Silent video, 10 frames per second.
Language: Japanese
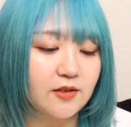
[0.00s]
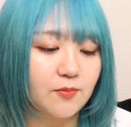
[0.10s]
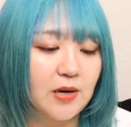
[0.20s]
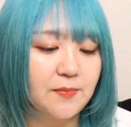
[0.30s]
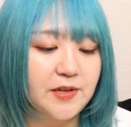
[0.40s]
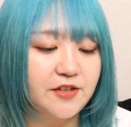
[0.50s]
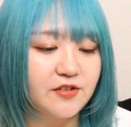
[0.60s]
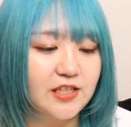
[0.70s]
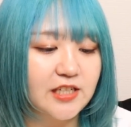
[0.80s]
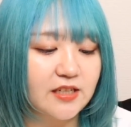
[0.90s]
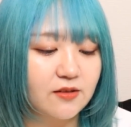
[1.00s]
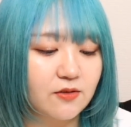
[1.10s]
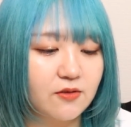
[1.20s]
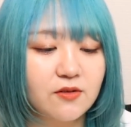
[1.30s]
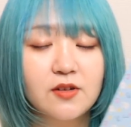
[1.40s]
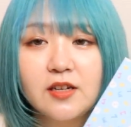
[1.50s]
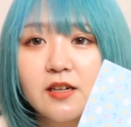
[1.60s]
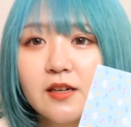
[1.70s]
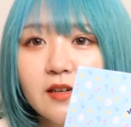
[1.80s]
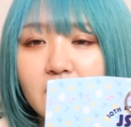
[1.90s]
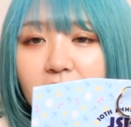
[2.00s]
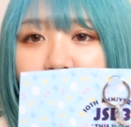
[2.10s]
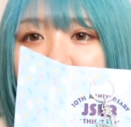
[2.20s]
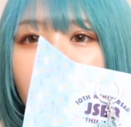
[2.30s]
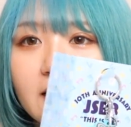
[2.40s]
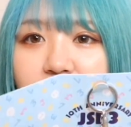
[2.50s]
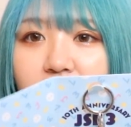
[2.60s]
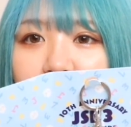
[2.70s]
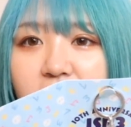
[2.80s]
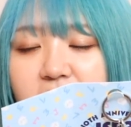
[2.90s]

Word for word: あの、パペユニちゃんの、あれだ。可